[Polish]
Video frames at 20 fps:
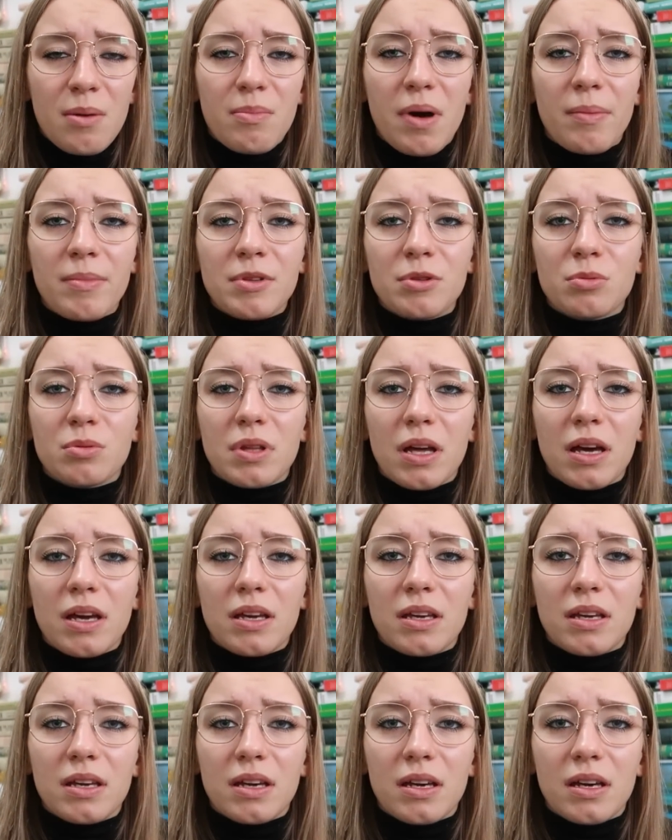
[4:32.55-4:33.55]
Mamy
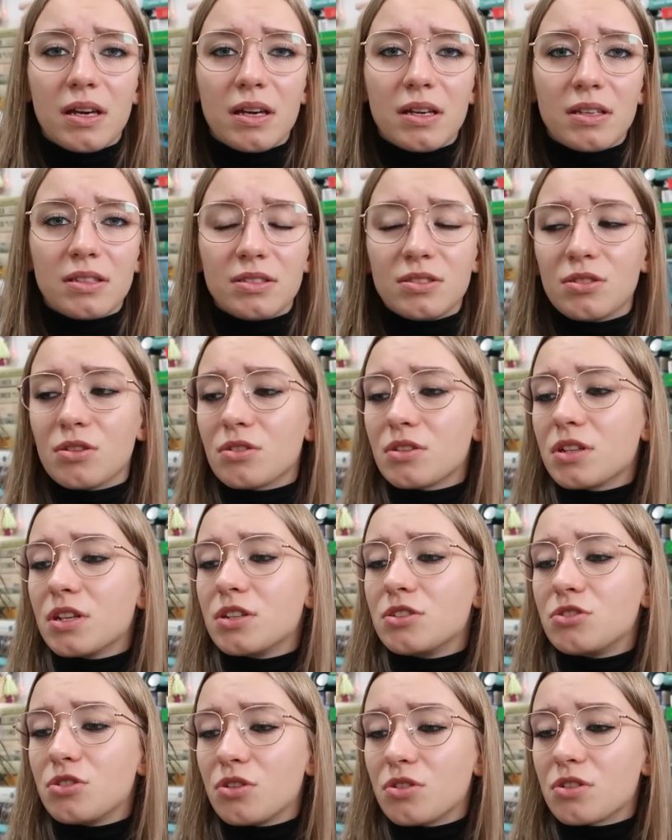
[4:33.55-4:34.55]
tutaj e,
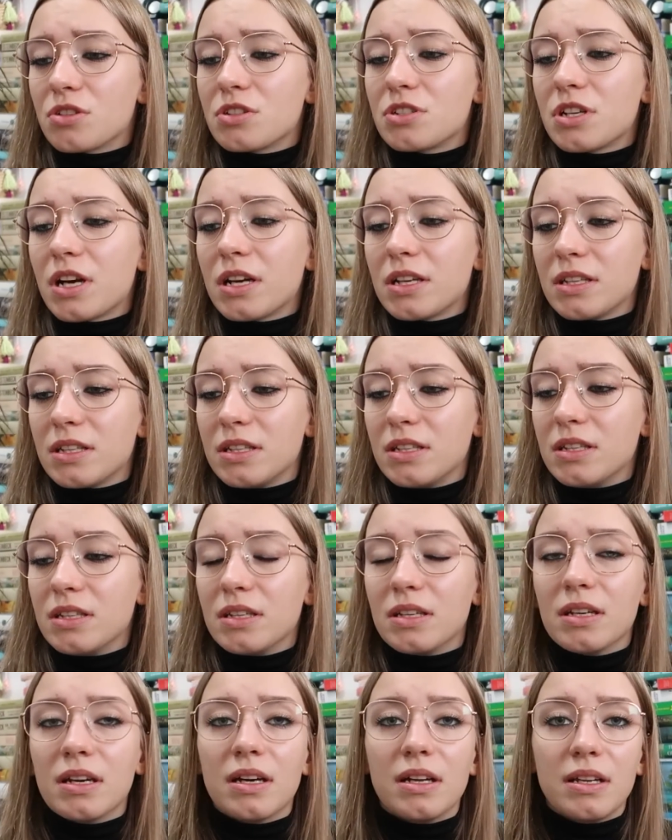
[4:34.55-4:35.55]
historię George'a
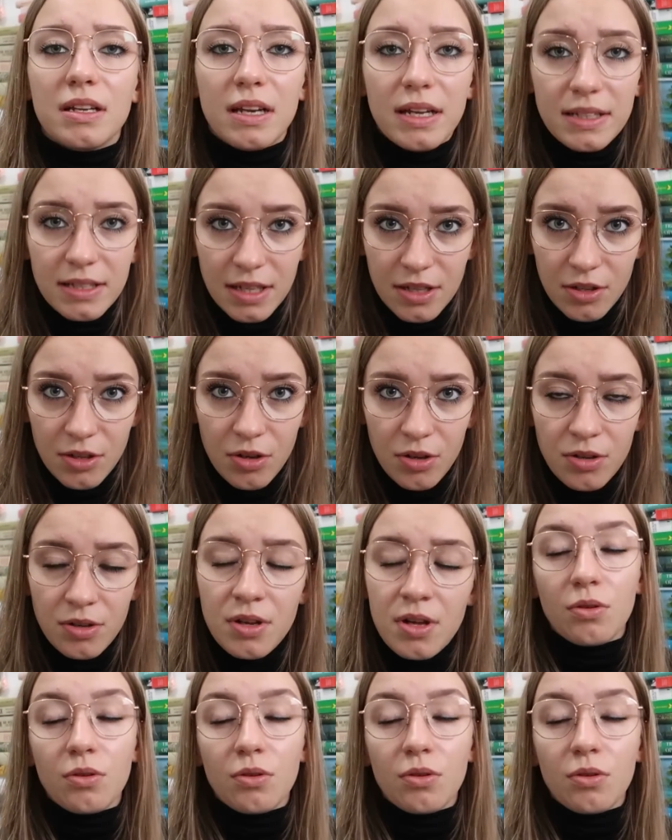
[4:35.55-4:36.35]
i Leniego.